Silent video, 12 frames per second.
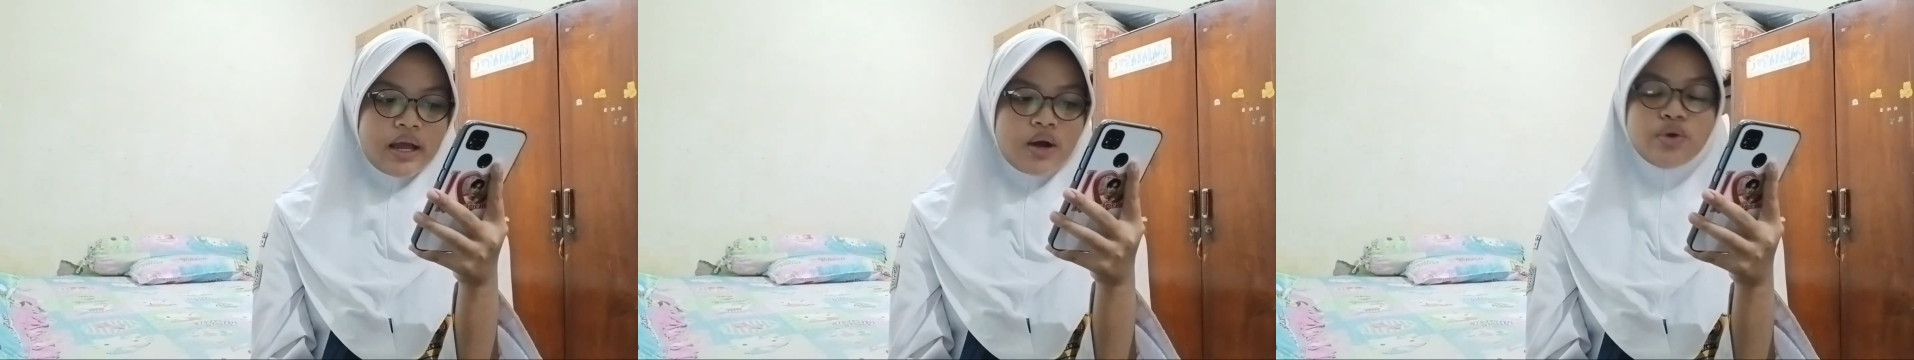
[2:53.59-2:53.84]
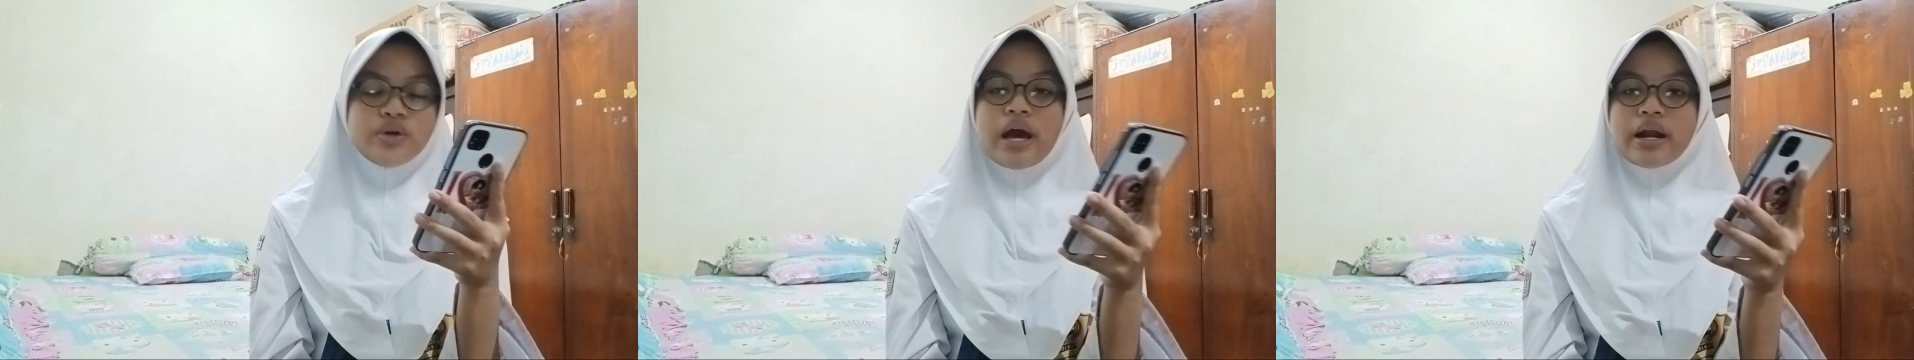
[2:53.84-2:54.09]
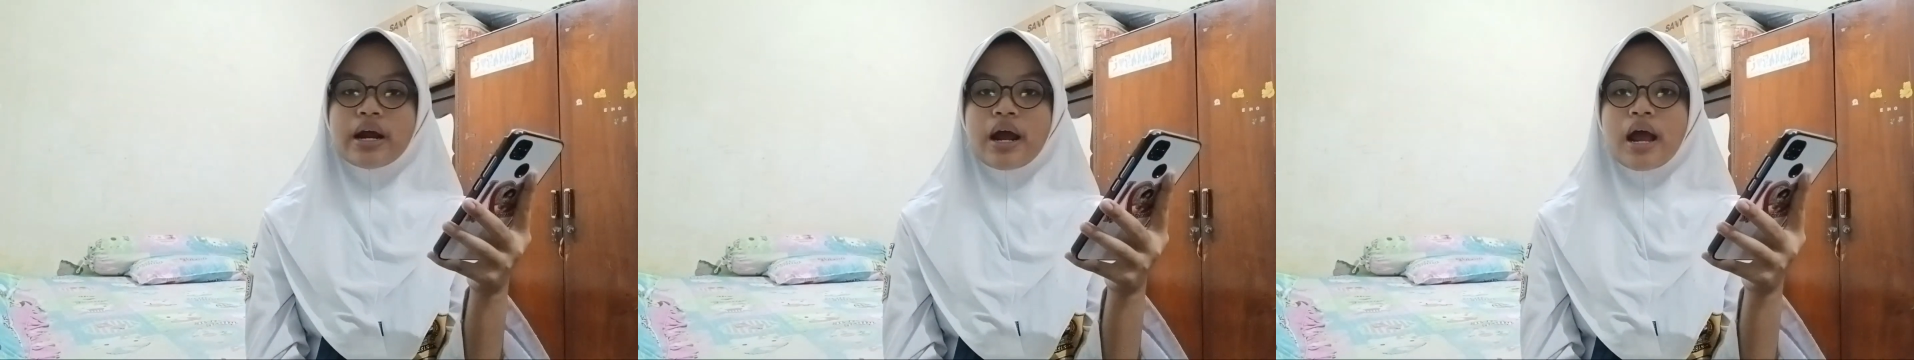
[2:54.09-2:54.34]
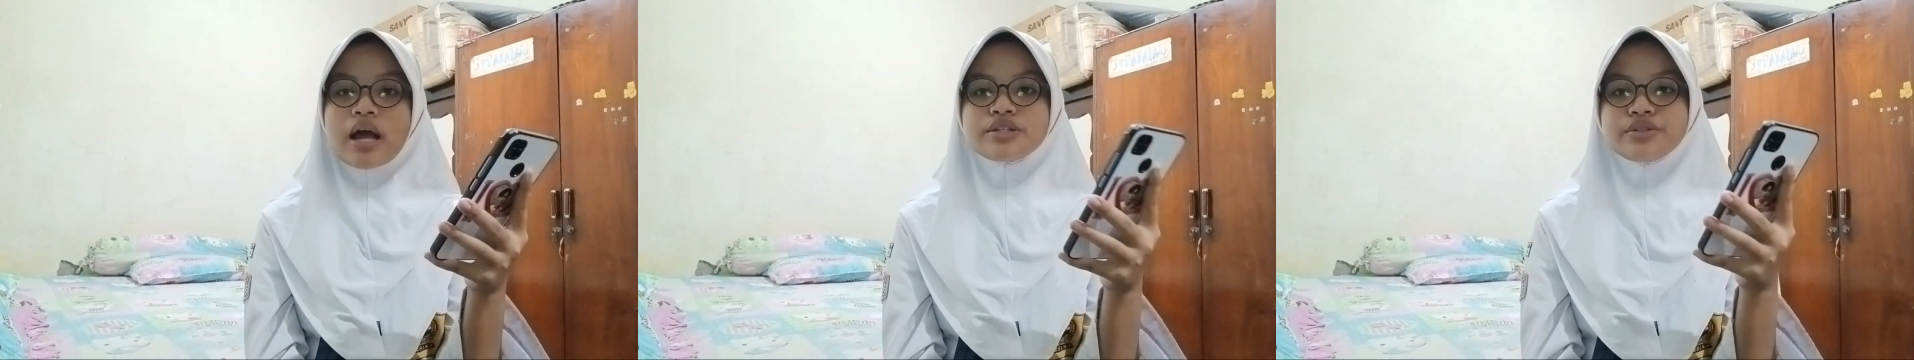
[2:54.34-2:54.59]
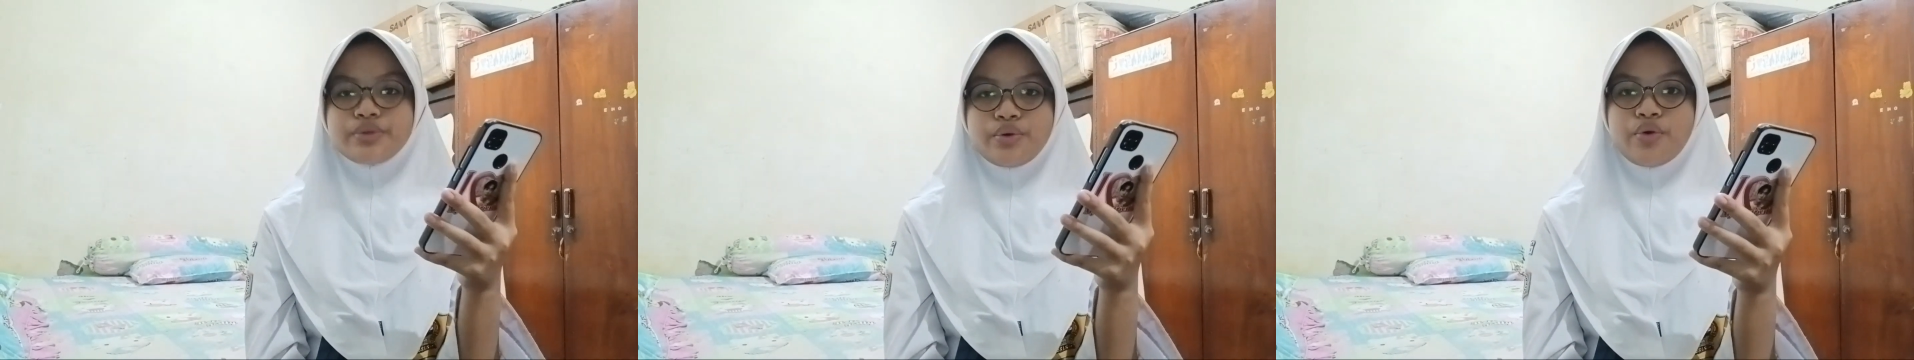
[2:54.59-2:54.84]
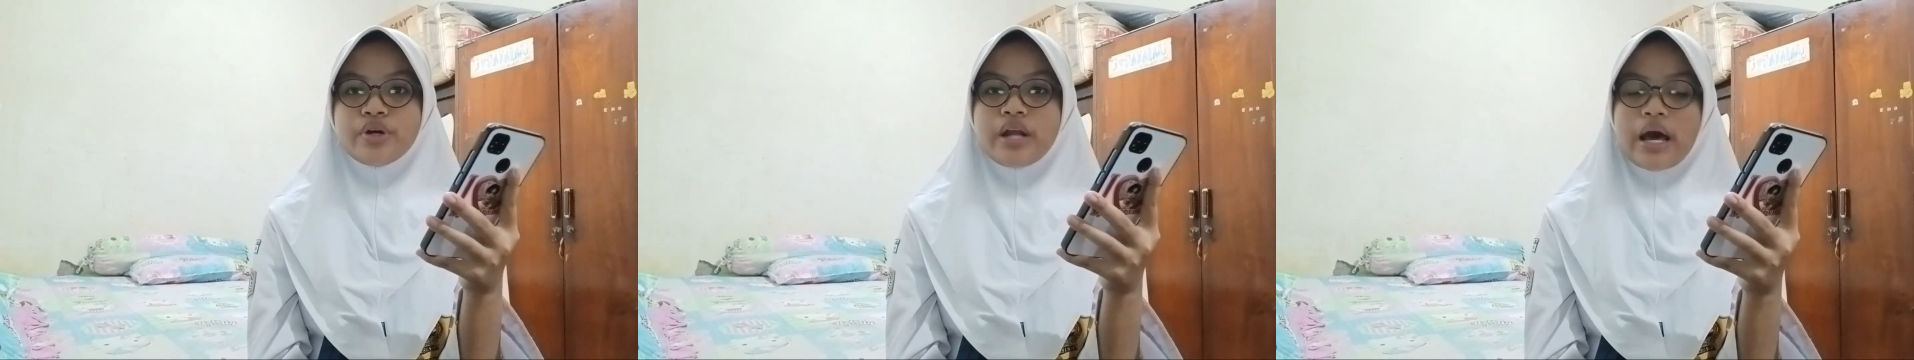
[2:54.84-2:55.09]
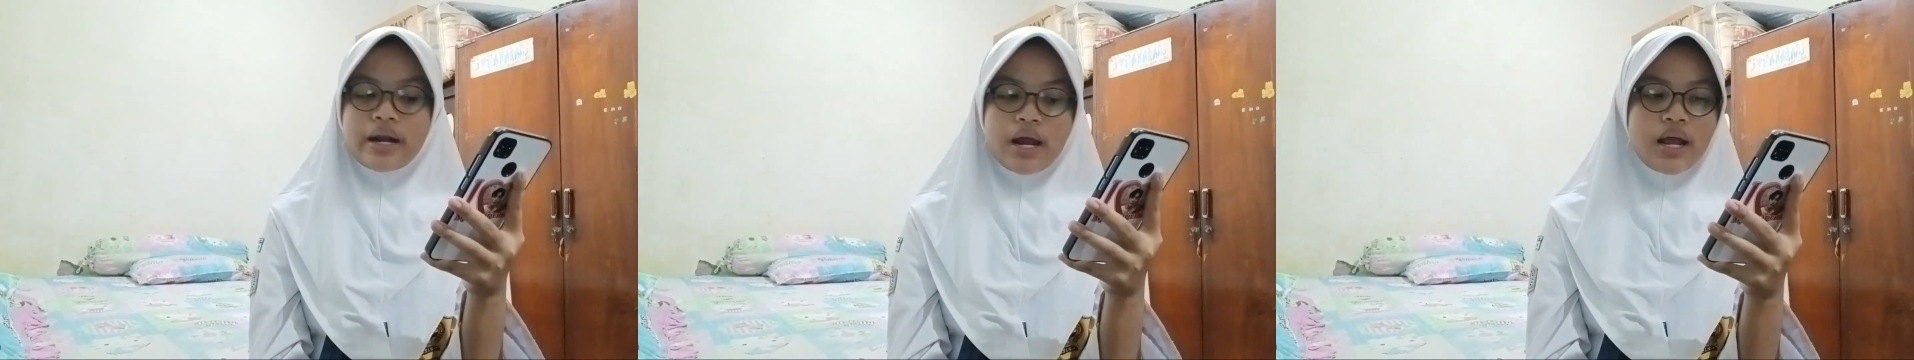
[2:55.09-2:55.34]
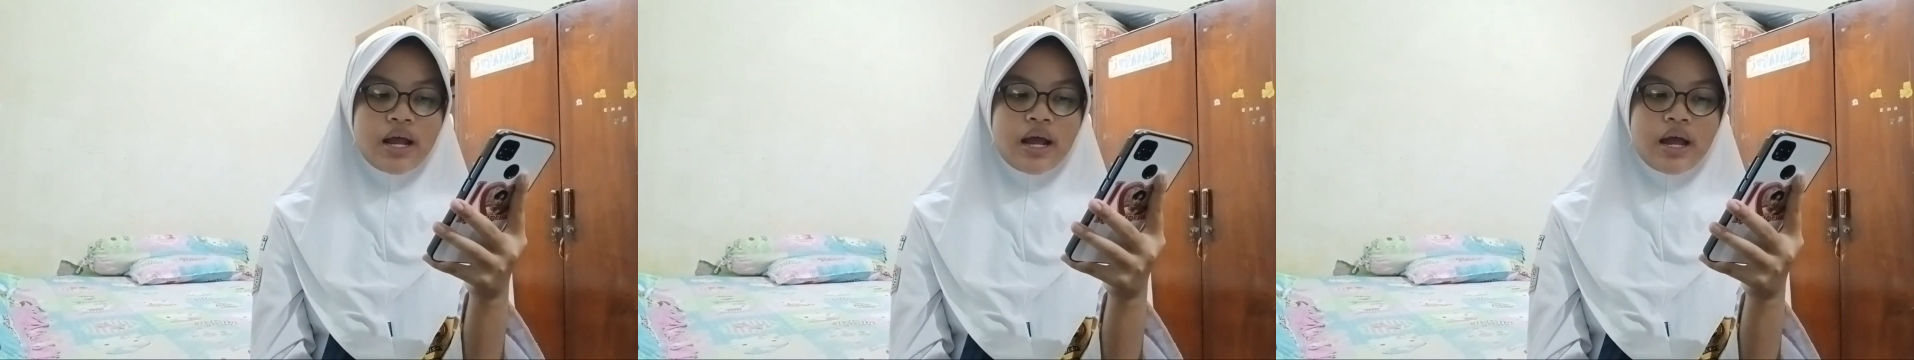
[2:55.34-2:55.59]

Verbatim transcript: udara, suhu udara,